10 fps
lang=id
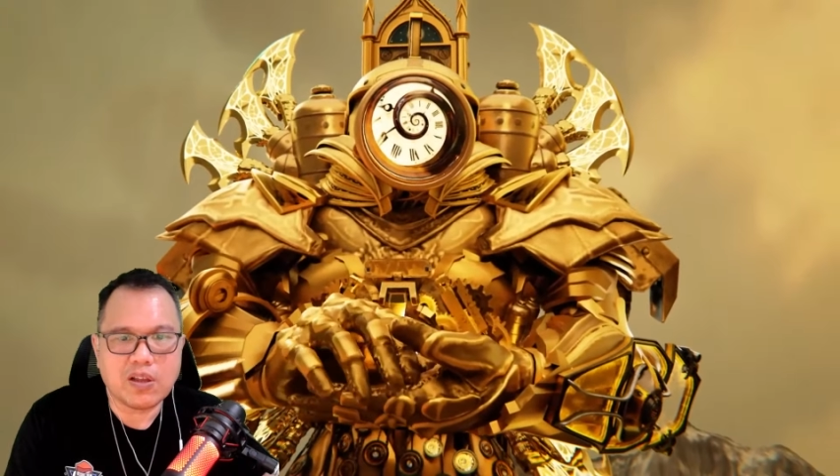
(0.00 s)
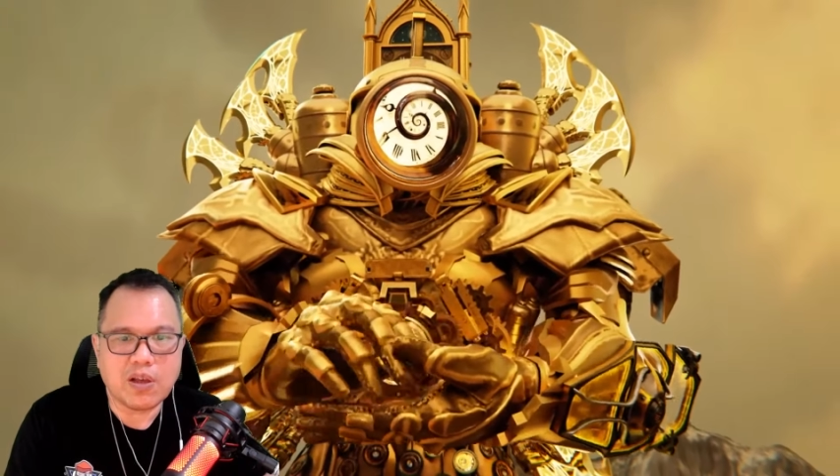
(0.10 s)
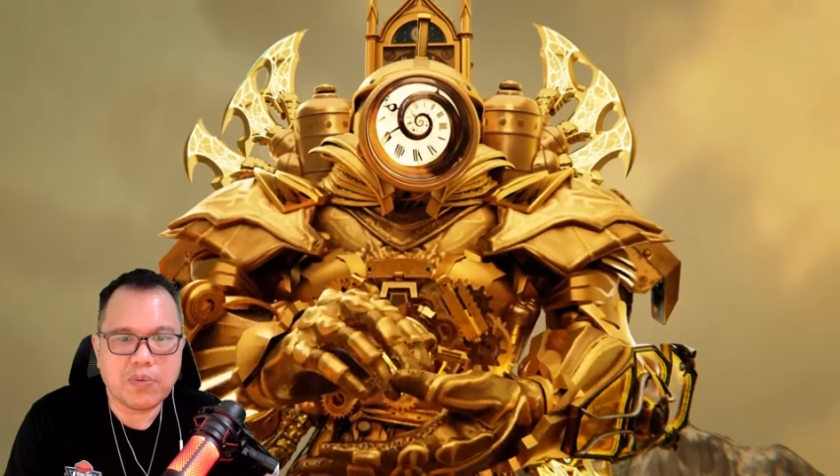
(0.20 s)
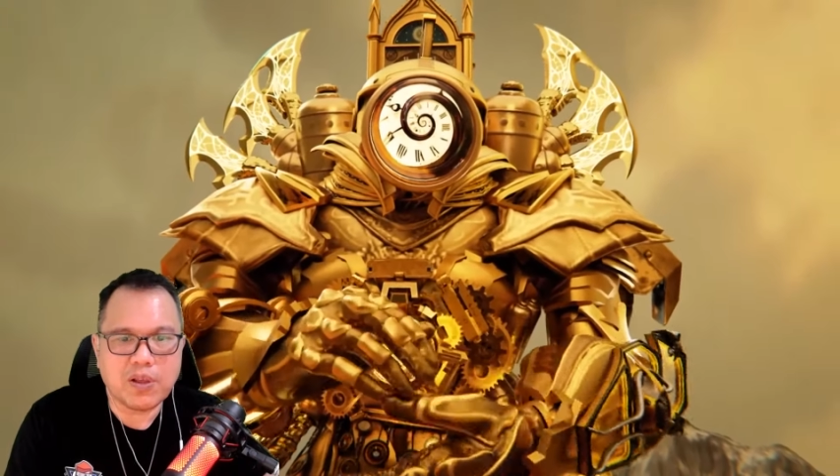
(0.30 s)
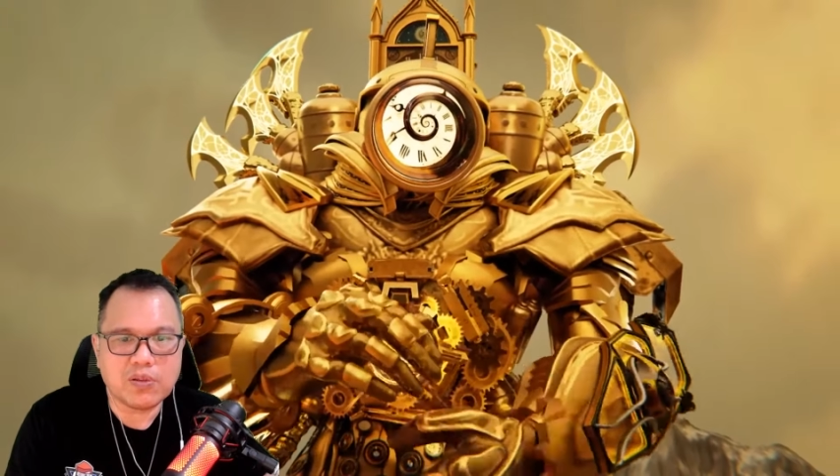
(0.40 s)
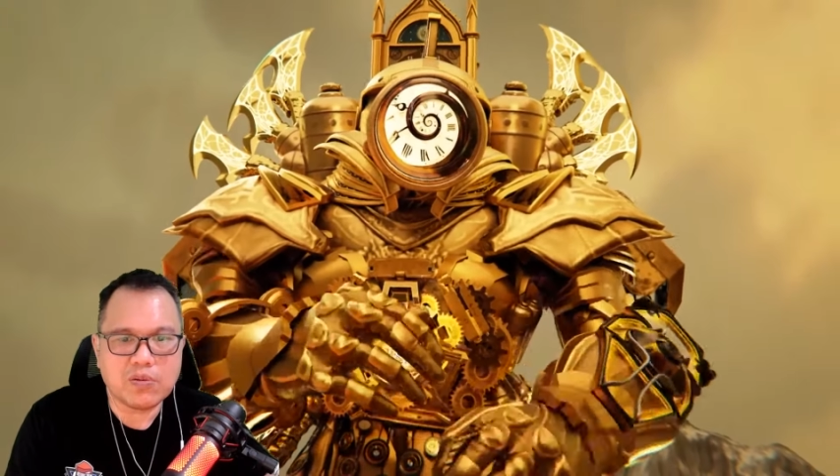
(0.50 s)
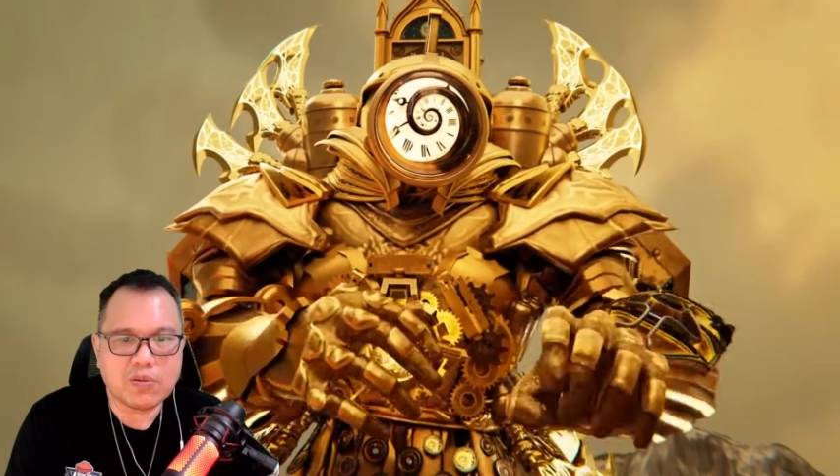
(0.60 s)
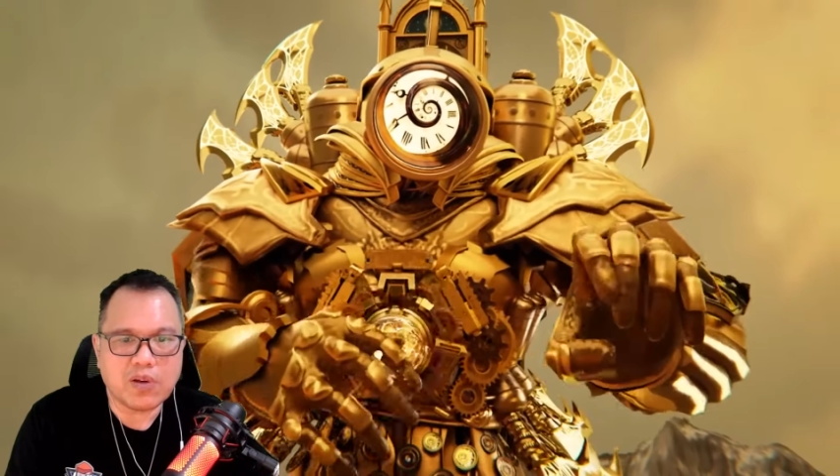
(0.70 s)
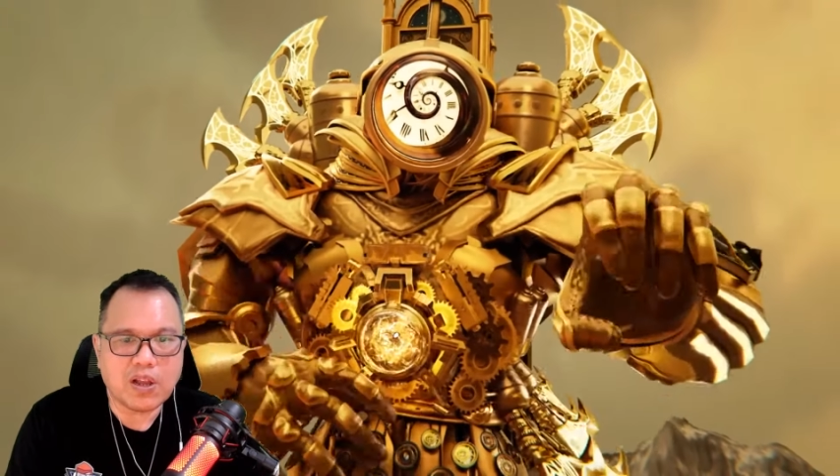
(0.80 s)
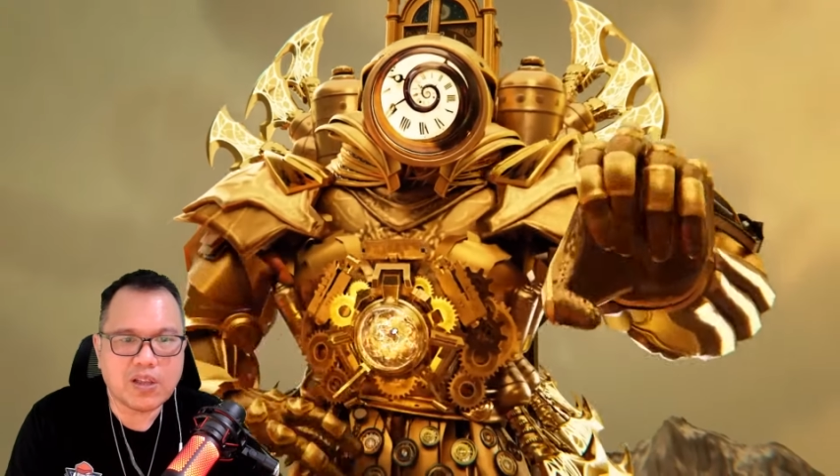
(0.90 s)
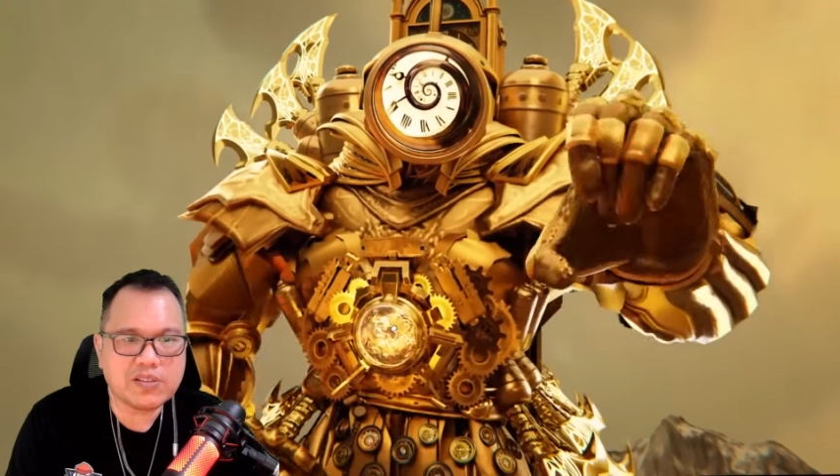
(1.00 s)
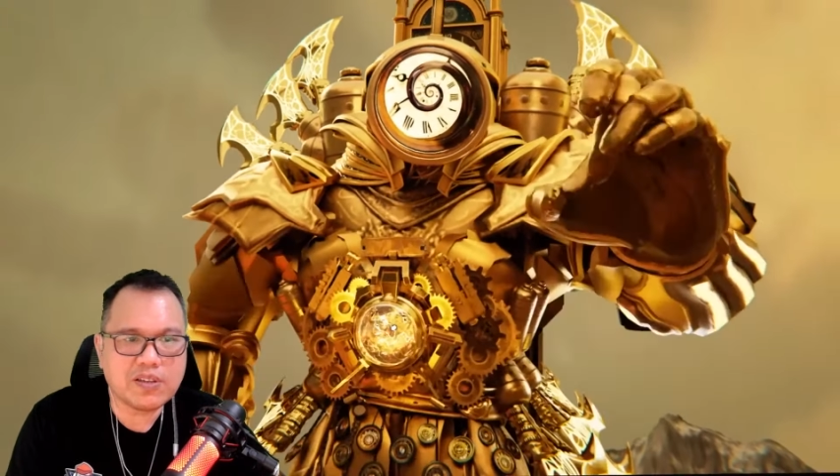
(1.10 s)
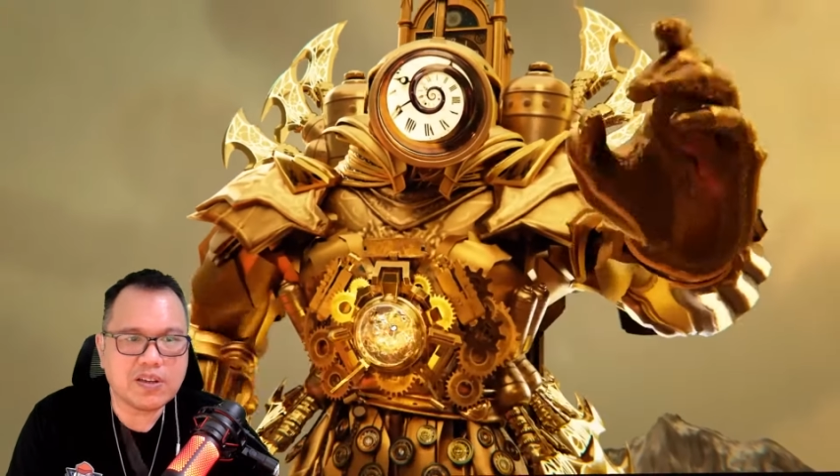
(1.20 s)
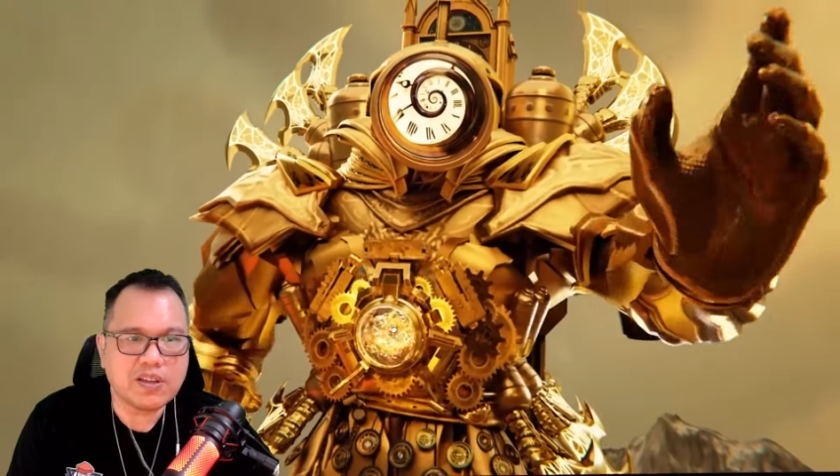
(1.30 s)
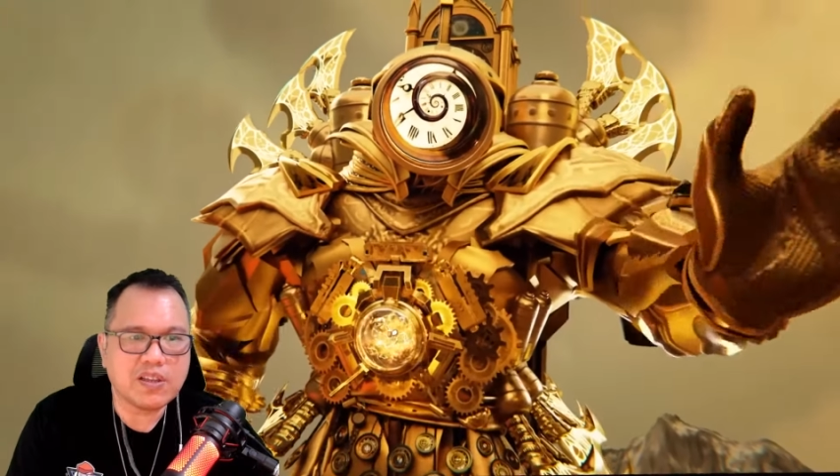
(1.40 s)
nggak bantu, kurang
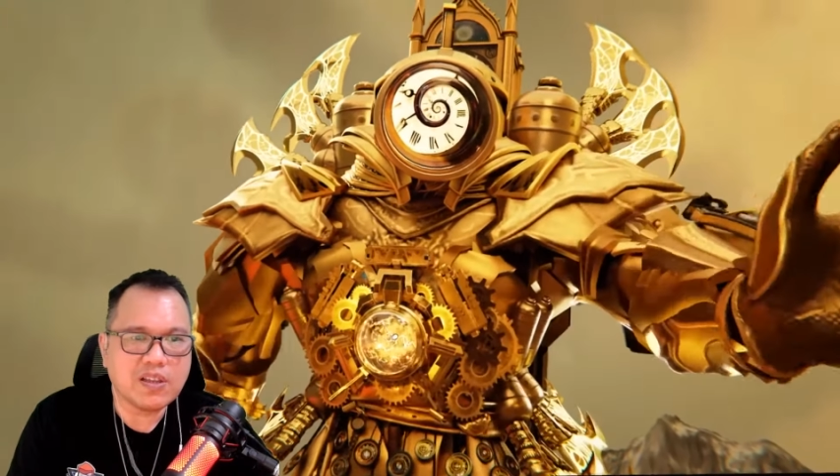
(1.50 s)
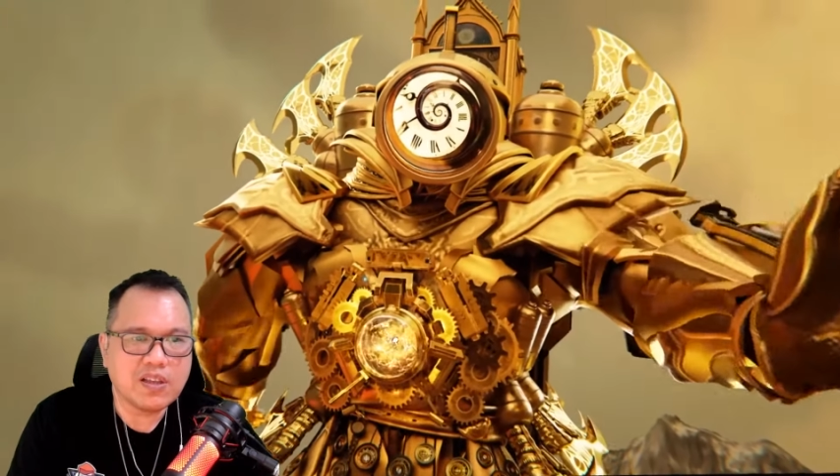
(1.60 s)
ajar nih.